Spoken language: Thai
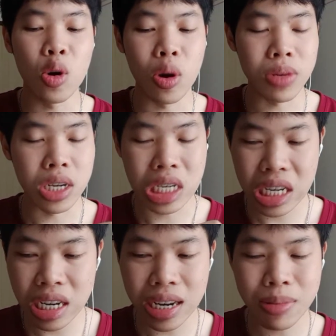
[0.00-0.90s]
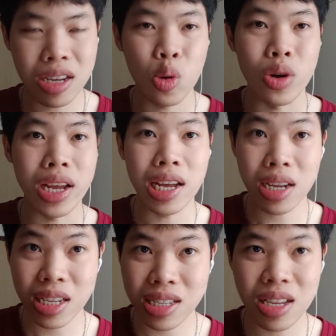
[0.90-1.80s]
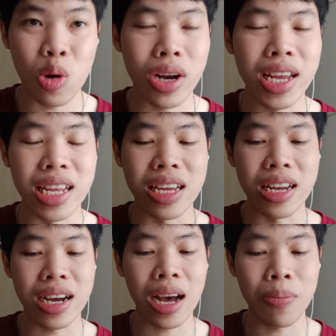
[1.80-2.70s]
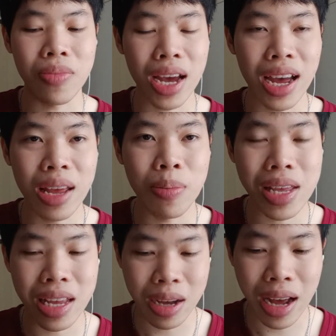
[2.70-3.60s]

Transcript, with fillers: รวมถึงชื่อนามสกุลเนี่ย สะกดให้ดีนะครับ อย่าให้มี